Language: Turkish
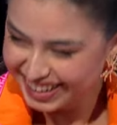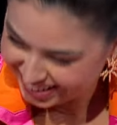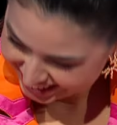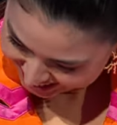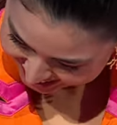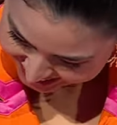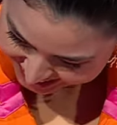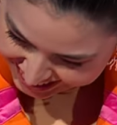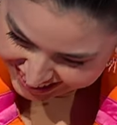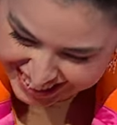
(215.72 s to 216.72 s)
Anladım.
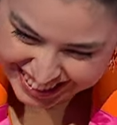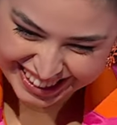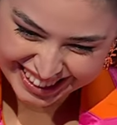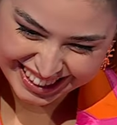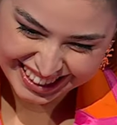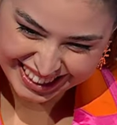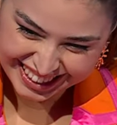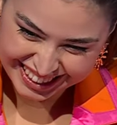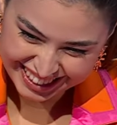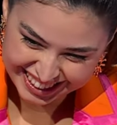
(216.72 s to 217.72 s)
Sırada 10.
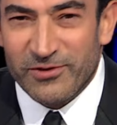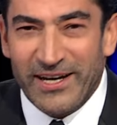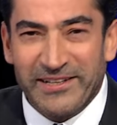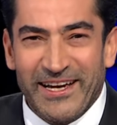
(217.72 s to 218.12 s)
sorumuz var.